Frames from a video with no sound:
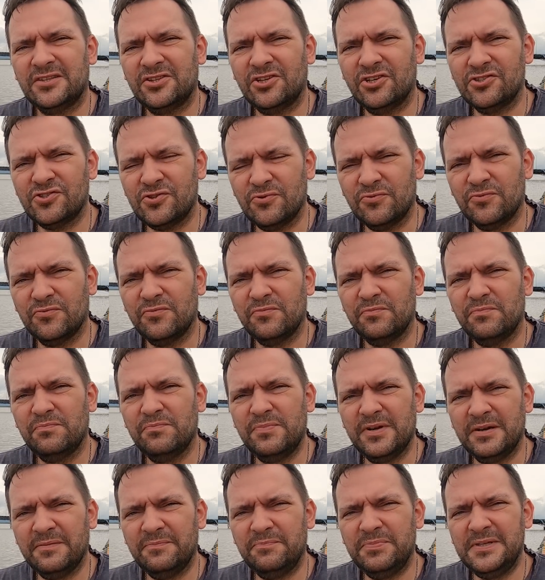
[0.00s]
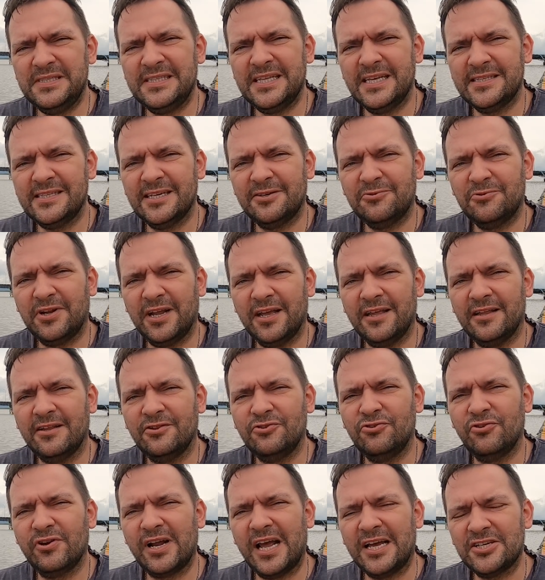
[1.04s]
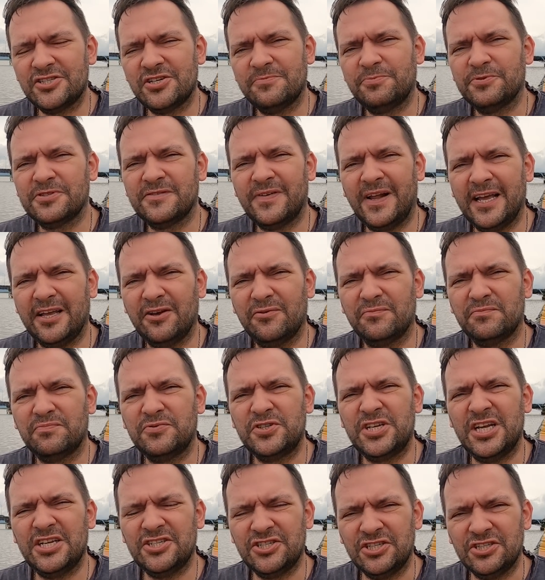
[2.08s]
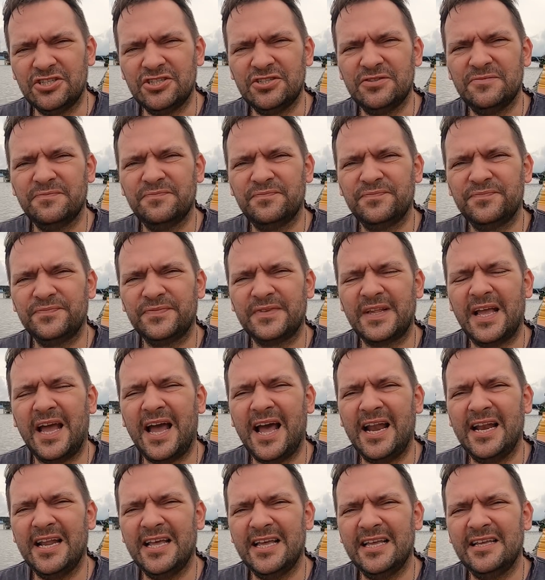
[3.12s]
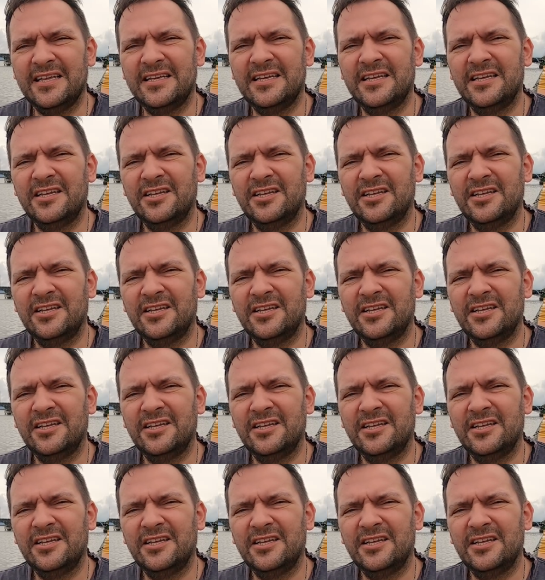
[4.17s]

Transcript: To są biznesy, które doraźnie pozwalają przeżyć, ale